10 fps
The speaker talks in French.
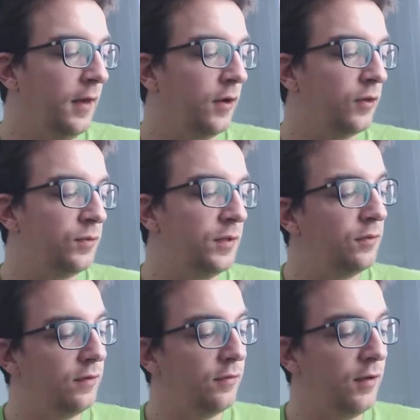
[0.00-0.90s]
Ensuite,
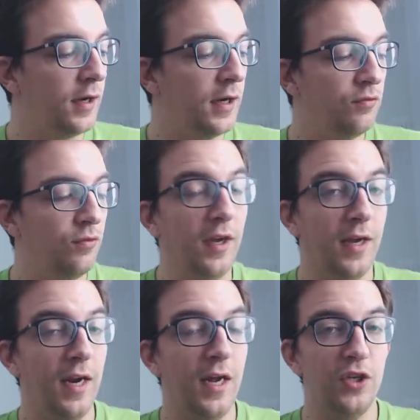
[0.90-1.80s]
on va voir quels sont les
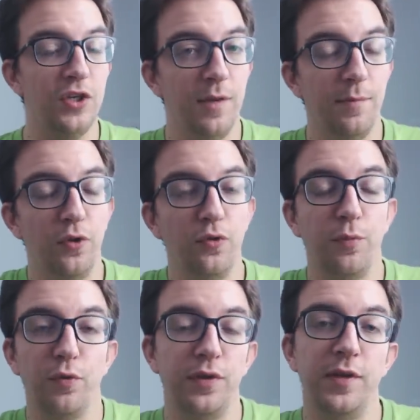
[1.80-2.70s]
réglages et les modes qu'on
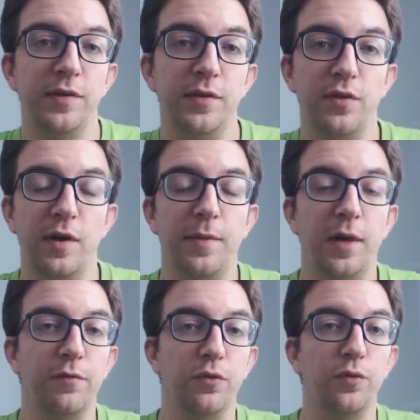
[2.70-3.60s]
peut utiliser sur
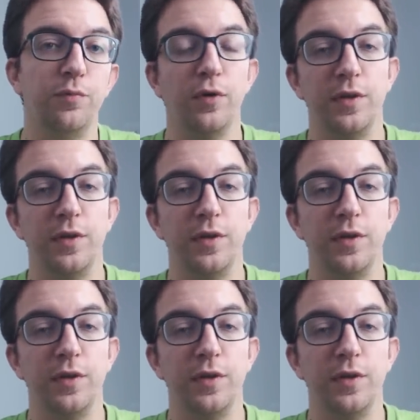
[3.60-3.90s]
l'appareil photo pour